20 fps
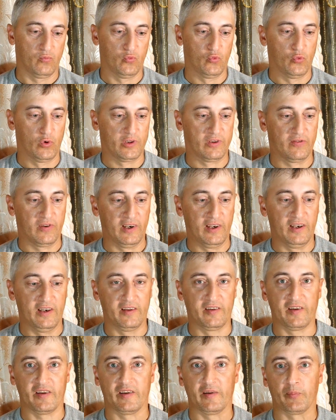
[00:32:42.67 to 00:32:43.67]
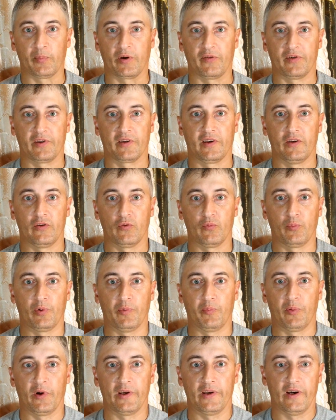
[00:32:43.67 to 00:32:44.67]
Ну, отвалились эти проводки, ну,
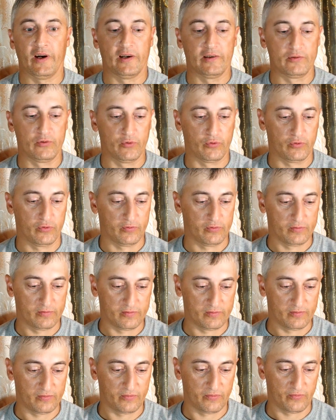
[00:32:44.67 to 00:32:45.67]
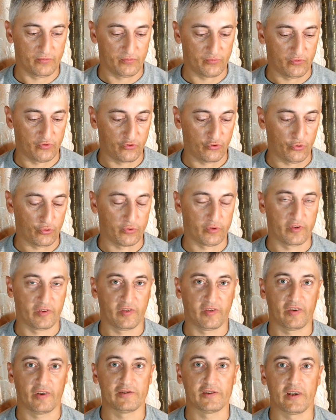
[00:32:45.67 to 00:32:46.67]
припаял, ну, что,
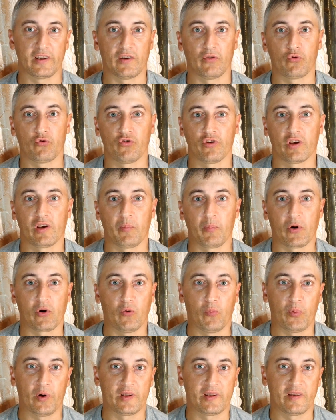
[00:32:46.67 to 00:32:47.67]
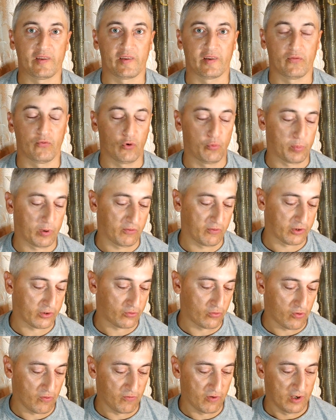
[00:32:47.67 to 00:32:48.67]
целые наушники покупать из-за двух
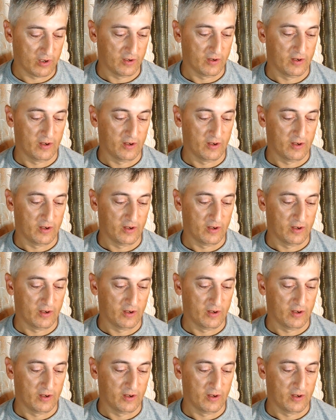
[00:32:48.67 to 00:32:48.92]
проводков.